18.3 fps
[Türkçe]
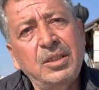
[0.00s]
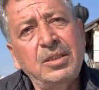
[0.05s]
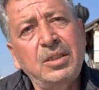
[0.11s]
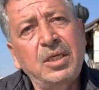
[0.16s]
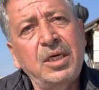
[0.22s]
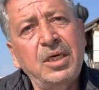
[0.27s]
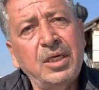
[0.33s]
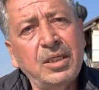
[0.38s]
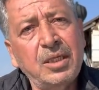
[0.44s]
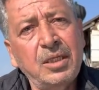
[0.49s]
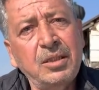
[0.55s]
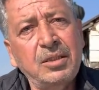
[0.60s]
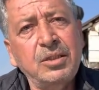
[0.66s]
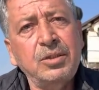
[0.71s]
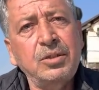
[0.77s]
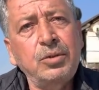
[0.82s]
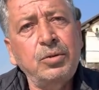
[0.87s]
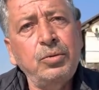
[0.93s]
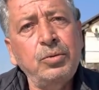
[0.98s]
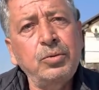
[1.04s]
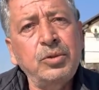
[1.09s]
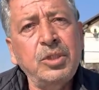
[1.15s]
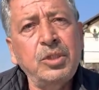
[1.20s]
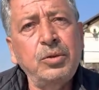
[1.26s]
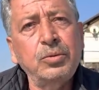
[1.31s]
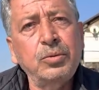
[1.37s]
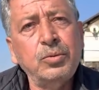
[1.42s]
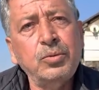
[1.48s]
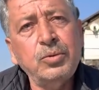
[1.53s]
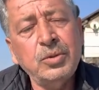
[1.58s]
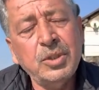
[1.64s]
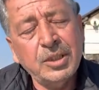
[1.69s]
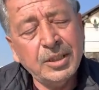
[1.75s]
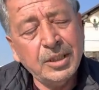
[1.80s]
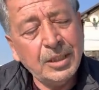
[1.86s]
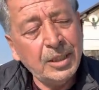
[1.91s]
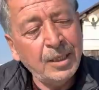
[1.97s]
Daire kalitesi de yükseliyordu
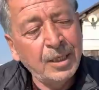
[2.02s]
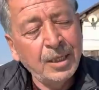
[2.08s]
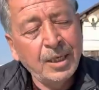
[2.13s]
kuşlarda.